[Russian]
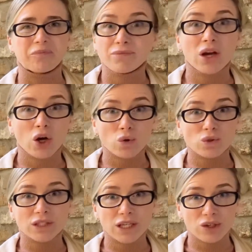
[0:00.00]

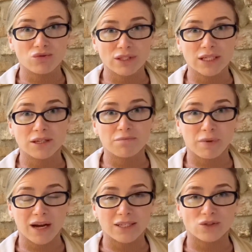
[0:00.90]
Русские люди
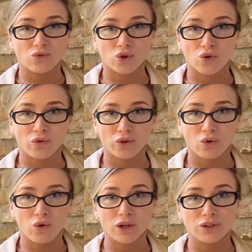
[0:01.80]
празднуют Новый
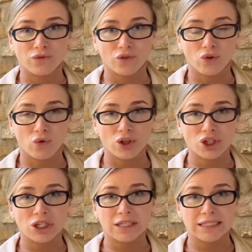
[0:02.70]
год в ночь
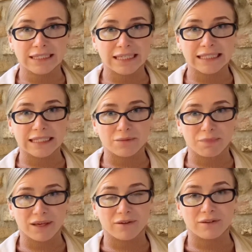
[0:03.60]
с
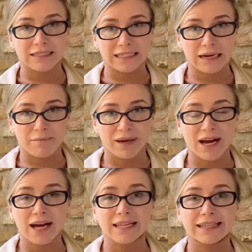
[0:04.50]
31
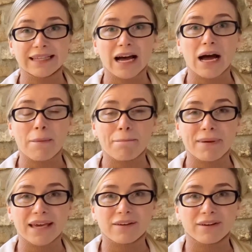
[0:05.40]
декабря на
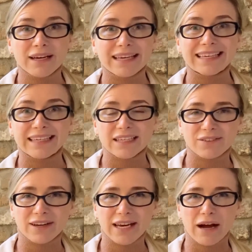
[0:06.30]
1
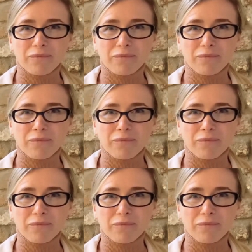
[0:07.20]
января.